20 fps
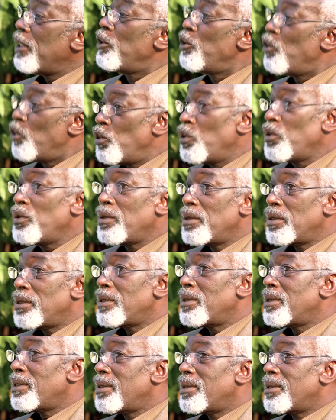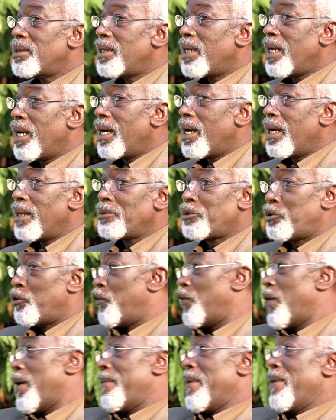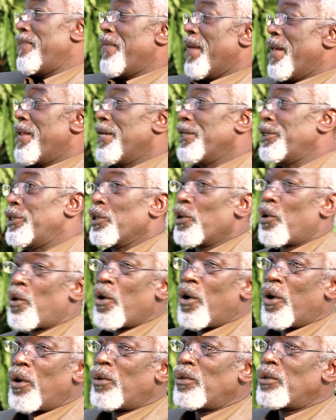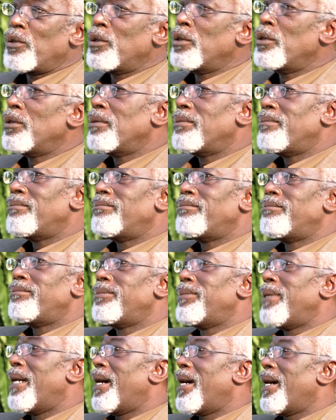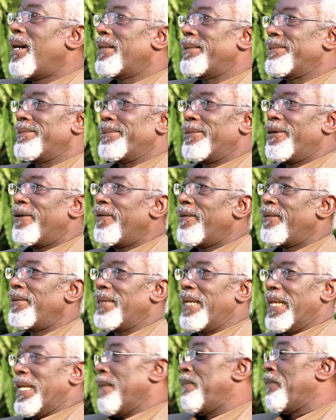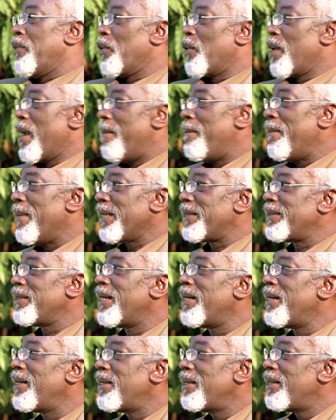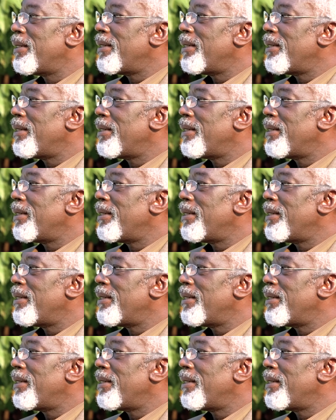nous, euh, je vois même dans les écoles où bah, il y a des programmes maintenant